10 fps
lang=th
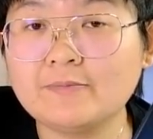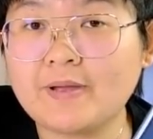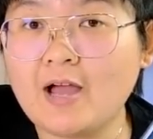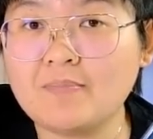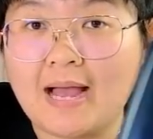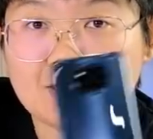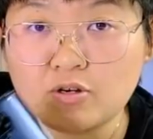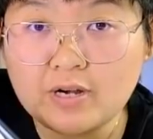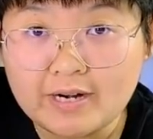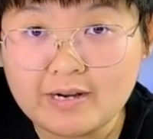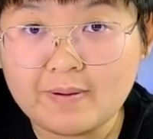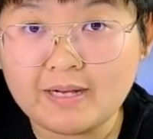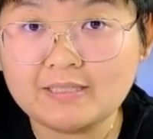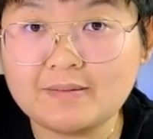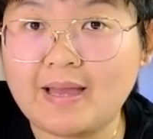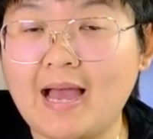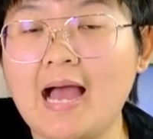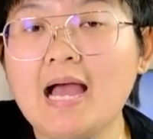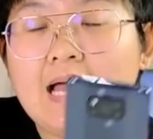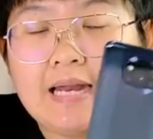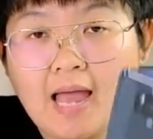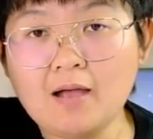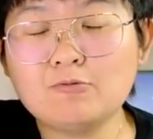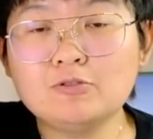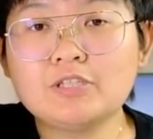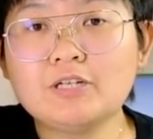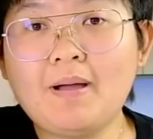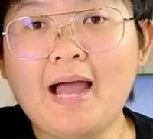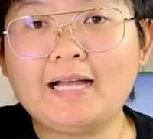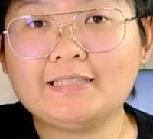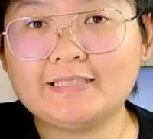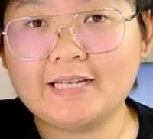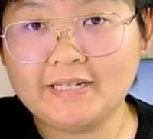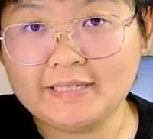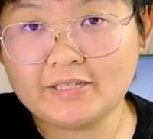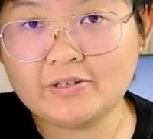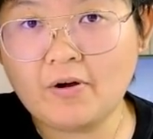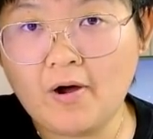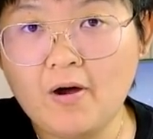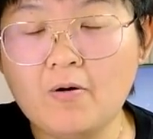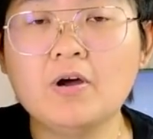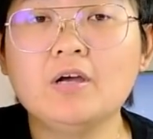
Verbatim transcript: บาทช่วง Early Bird ใช่ไหมคะถ้าคุณซื้อผ่าน JD Central